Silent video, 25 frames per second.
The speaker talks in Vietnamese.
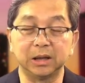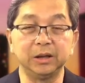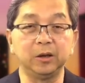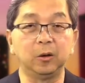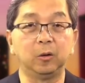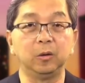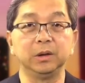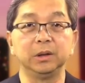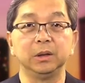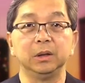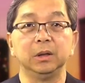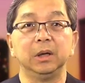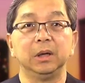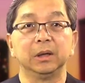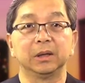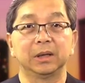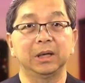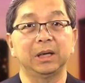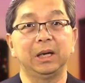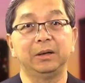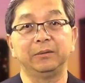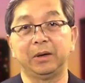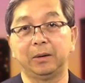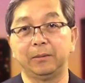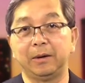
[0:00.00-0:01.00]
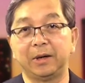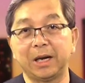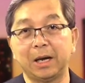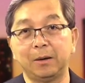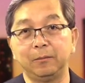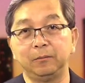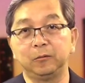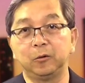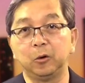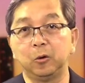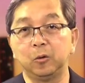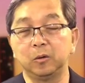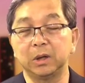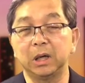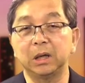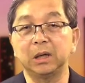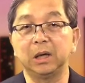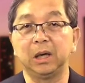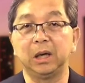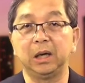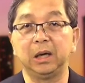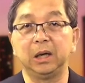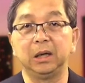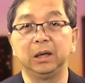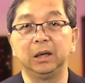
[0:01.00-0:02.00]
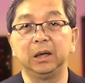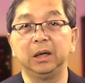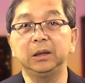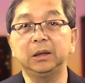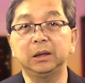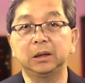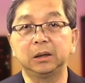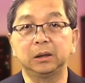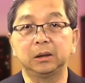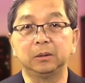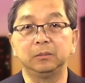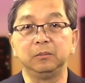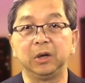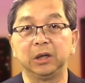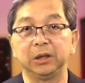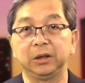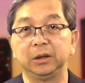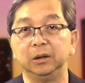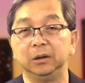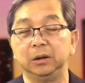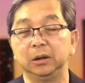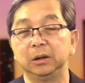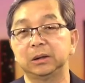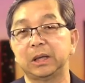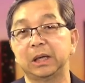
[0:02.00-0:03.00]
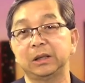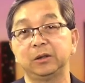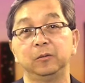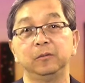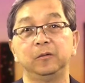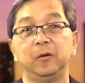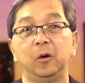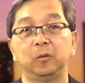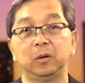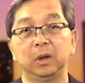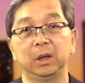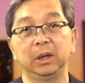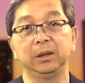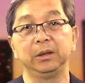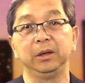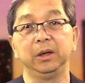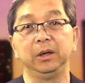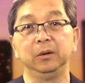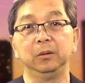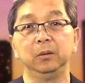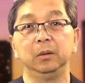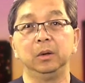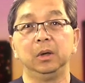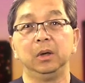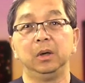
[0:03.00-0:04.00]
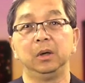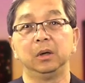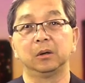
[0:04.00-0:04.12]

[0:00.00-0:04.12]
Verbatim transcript: tại vì hồi cách đây vài ba năm thuốc rất là ít và chữa tác dụng phụ rất là nhiều